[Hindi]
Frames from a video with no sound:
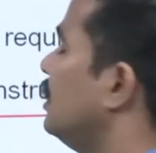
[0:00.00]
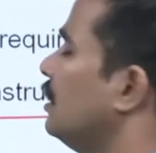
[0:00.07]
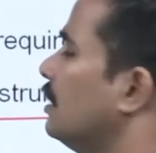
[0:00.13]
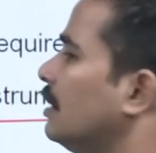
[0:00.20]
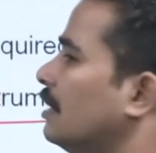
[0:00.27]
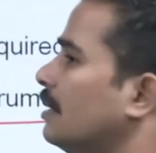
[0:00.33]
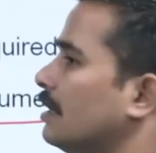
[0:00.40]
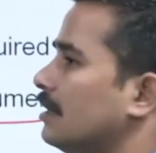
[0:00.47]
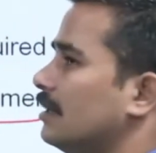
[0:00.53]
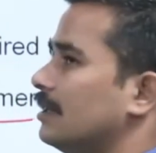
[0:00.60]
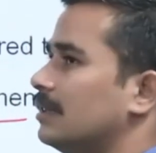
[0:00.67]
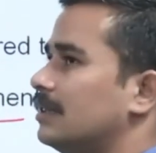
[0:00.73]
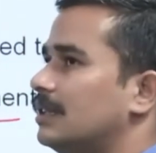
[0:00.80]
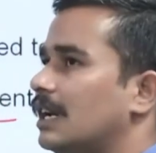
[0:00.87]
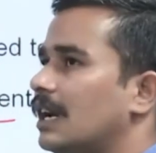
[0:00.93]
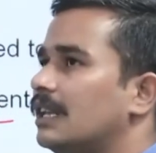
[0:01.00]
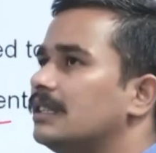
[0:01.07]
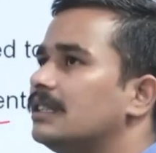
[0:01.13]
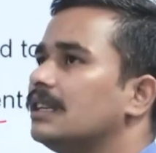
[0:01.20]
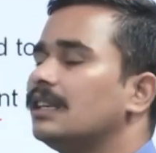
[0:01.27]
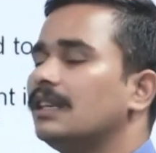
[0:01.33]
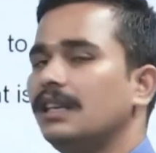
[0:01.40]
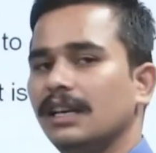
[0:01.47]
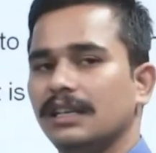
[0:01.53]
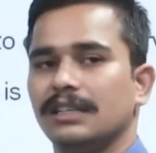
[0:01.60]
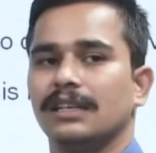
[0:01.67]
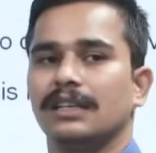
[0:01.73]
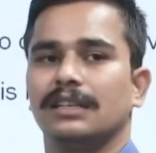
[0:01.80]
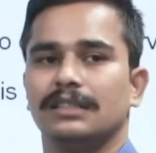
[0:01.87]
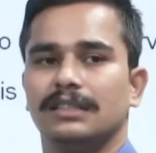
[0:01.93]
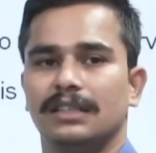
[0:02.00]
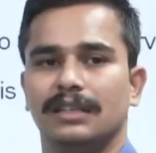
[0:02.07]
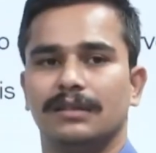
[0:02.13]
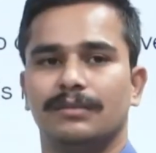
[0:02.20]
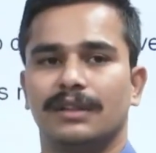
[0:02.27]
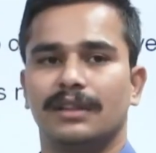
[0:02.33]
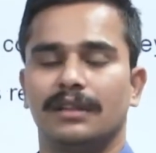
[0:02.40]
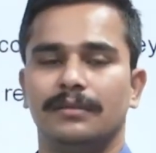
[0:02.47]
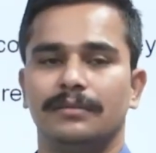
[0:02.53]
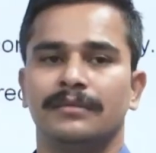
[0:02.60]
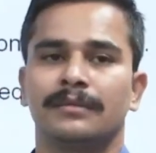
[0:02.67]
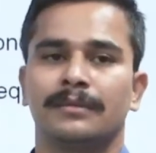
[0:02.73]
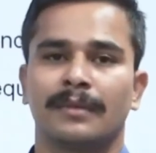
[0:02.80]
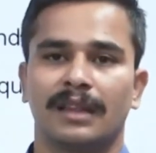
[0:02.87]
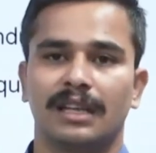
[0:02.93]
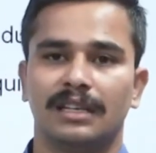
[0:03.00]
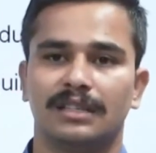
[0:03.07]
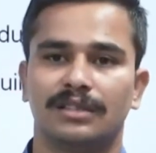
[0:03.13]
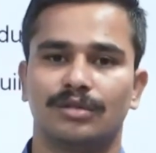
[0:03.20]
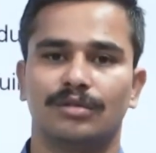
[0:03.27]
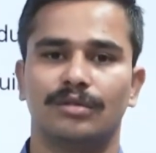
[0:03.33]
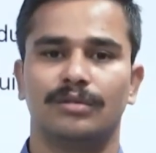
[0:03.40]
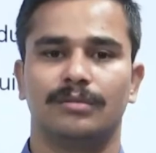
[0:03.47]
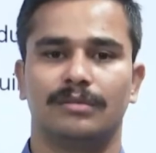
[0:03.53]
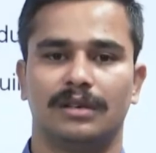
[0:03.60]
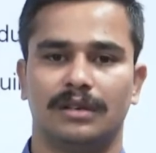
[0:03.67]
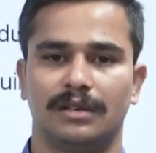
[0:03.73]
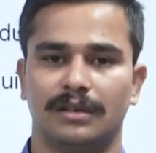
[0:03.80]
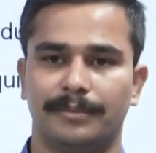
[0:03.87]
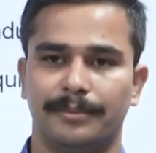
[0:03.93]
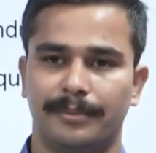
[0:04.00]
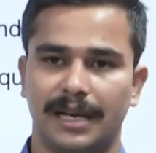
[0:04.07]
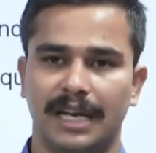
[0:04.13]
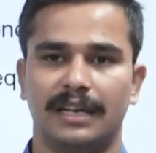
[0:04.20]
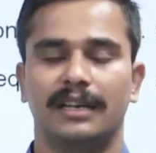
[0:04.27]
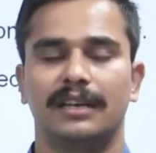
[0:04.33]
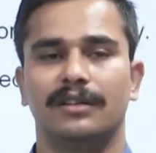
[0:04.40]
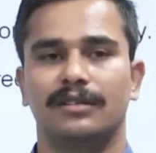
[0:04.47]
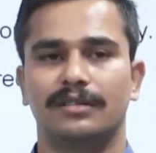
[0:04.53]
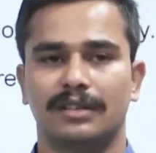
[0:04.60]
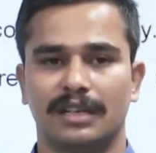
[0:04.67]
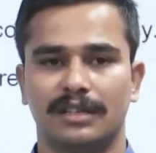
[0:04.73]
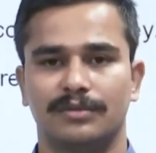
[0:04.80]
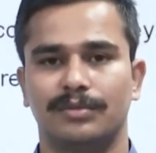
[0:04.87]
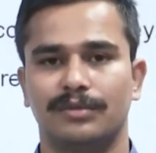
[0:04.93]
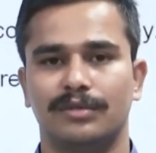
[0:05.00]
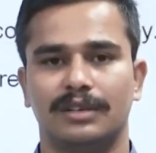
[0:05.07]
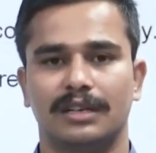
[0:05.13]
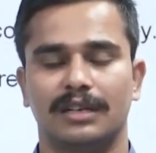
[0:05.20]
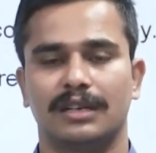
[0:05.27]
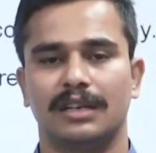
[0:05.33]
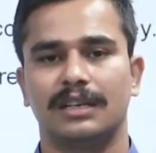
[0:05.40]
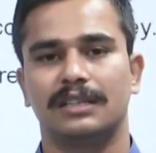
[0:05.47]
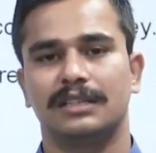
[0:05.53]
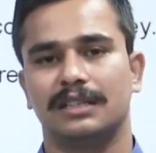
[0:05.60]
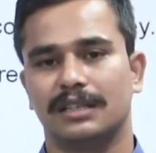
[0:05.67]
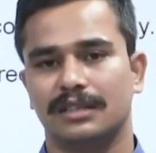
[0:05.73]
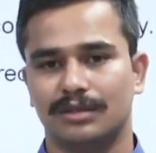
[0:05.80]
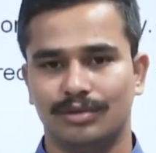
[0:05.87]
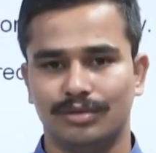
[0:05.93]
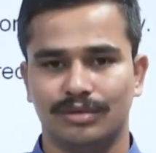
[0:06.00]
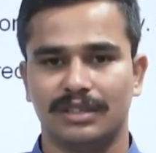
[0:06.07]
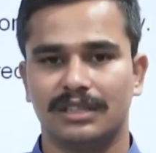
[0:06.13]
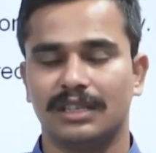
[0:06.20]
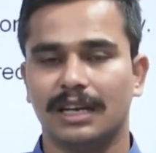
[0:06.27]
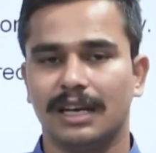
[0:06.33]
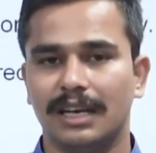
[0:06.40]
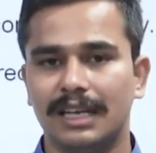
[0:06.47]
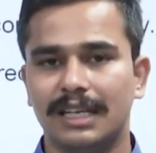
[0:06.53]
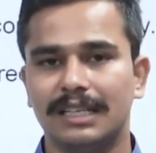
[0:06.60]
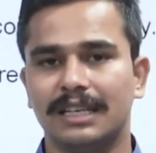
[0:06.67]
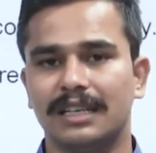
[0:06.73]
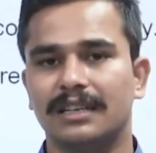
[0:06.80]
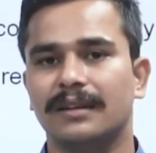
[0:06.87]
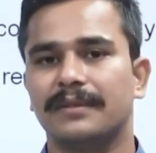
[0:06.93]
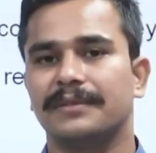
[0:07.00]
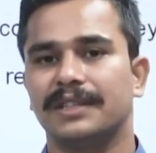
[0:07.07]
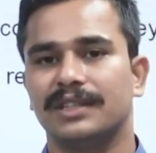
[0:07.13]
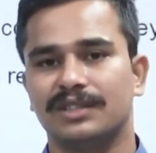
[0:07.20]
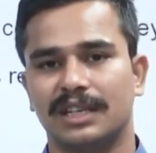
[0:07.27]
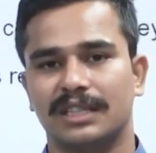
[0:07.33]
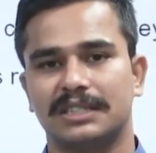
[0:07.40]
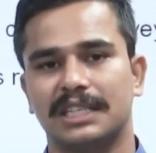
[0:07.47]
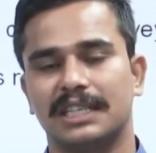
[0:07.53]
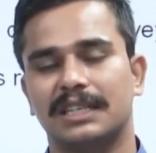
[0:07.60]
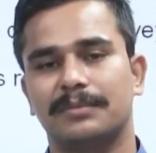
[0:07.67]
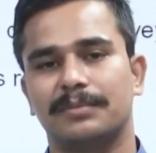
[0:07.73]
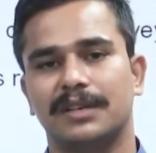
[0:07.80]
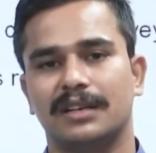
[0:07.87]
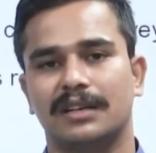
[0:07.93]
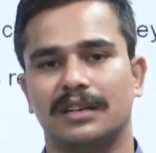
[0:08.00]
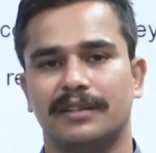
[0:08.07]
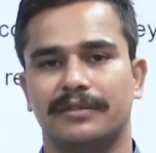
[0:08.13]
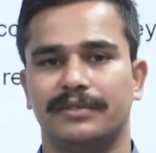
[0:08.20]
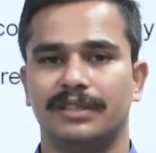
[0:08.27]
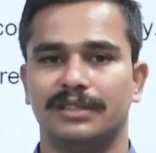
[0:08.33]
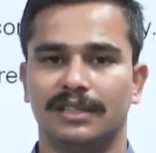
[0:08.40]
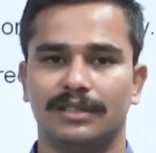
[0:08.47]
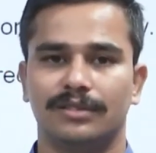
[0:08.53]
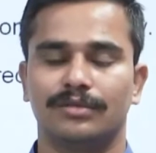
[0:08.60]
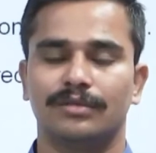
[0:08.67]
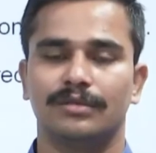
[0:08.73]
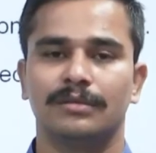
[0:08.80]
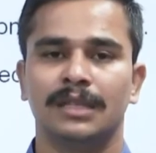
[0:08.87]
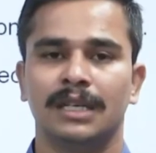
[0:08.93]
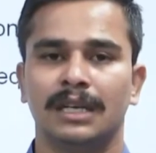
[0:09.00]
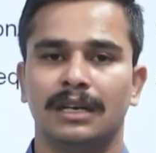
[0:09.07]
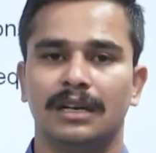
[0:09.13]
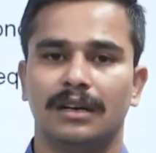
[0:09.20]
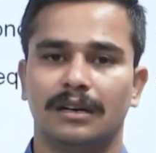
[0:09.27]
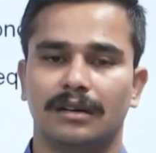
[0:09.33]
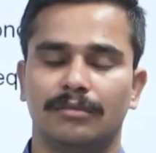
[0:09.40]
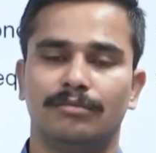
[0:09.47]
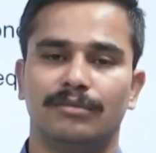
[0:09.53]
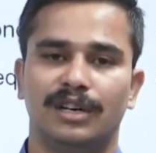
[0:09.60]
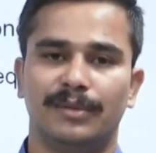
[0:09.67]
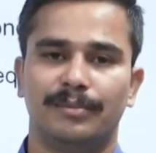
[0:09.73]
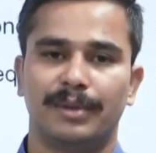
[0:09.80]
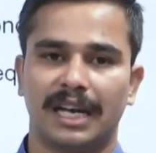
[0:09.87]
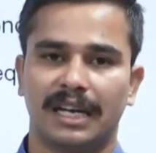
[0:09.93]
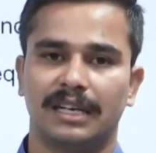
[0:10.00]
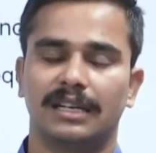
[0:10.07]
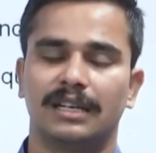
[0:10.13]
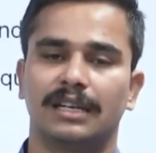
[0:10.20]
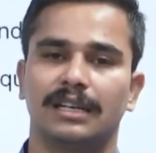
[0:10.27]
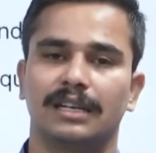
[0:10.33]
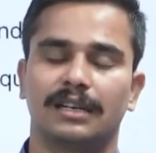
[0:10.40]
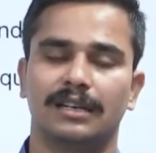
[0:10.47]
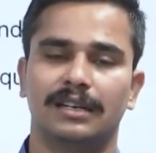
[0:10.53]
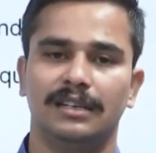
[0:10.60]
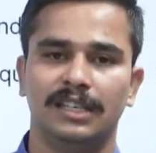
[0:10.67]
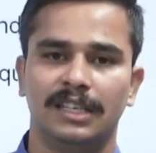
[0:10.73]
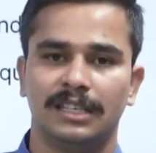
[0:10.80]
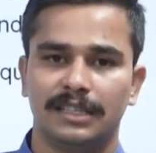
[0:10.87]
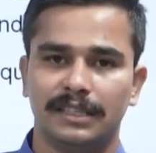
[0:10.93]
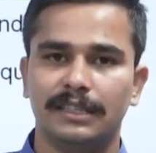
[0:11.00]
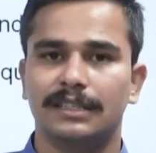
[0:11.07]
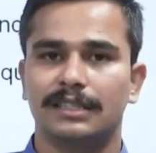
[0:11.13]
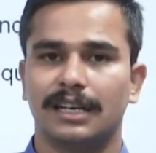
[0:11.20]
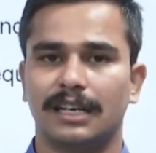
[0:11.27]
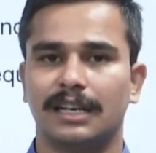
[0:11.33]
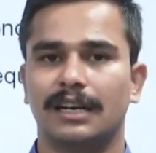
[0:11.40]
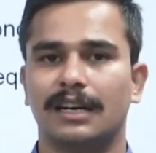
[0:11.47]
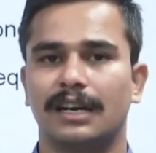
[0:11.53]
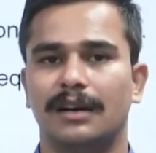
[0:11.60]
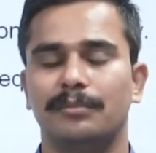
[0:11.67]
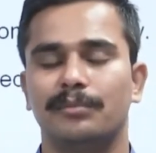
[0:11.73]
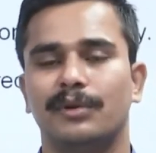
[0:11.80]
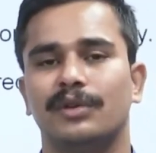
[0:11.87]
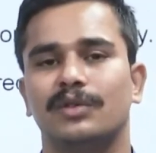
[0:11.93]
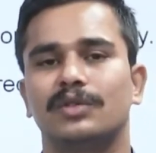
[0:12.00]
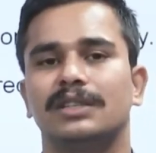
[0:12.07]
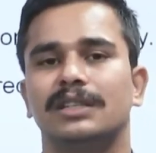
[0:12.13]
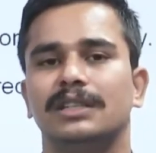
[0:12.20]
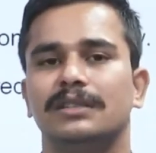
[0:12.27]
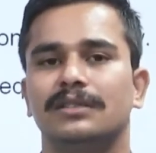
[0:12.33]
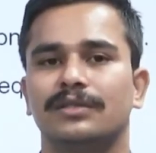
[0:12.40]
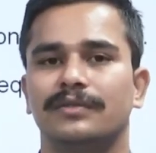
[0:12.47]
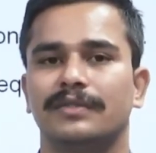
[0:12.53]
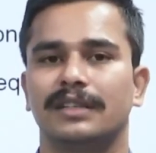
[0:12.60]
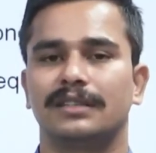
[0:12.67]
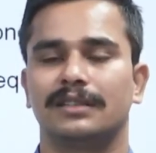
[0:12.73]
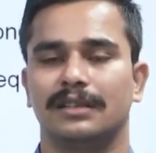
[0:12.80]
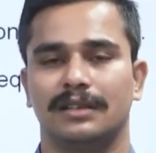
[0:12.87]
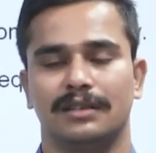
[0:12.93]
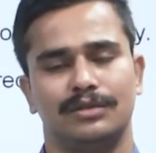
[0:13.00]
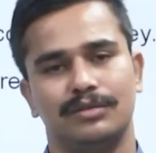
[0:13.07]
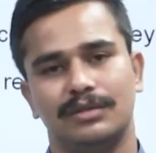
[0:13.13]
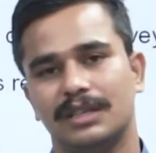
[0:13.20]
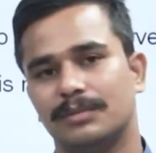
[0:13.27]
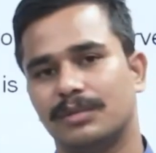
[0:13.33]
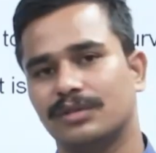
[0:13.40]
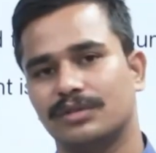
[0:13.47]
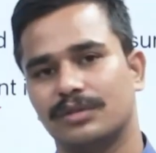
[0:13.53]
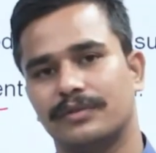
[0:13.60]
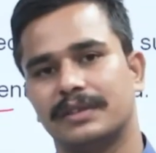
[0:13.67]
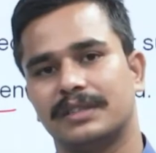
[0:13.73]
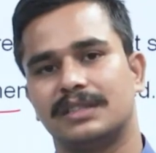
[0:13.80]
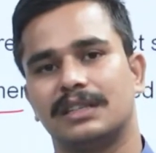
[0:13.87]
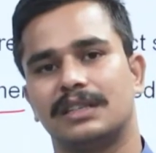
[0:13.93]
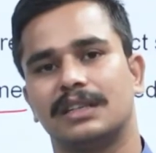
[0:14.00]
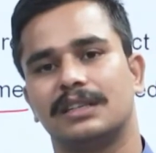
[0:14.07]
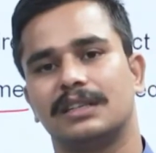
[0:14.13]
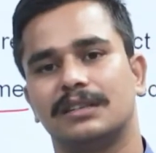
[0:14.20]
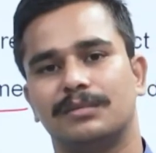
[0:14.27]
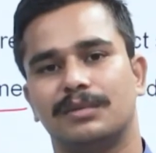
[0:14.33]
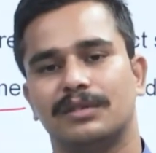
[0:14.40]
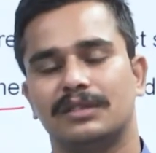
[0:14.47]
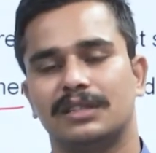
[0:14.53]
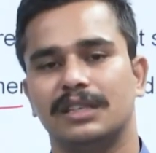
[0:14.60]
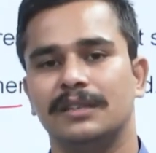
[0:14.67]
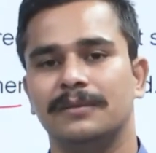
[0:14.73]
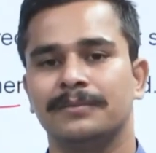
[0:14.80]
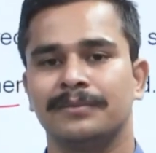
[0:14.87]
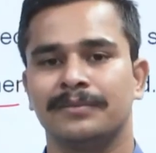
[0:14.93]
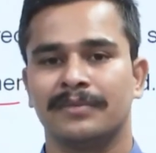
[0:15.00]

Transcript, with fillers: ही ध्यान से किया जाना चाहिए मतलब इसको पैकिंग और ट्रांसपोर्ट करना एक जगह से दूसरे जगह ले जाना फिर इसका सेटअप करना फिर से इसको पैक करके रखना ये सारा काम बहुत ही चूँकि ये बहुत सोफेस्टिकेटेड बहुत ही